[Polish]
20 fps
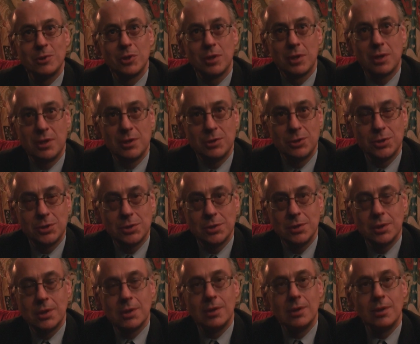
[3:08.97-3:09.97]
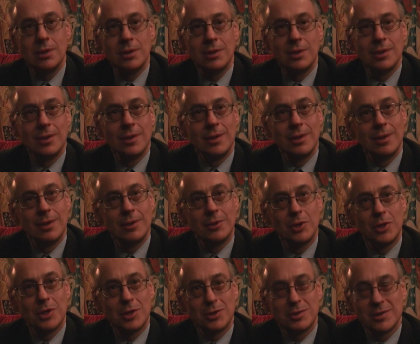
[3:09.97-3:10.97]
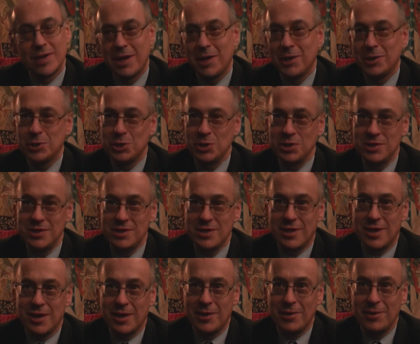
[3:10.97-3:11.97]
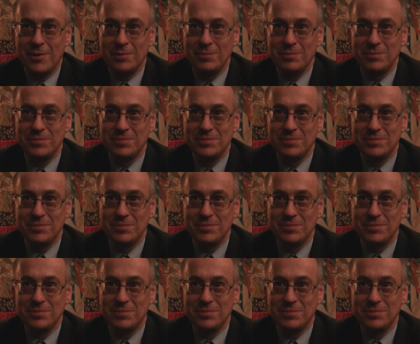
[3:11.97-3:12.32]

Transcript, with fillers: krytycznie do Jarosława Kaczyńskiego,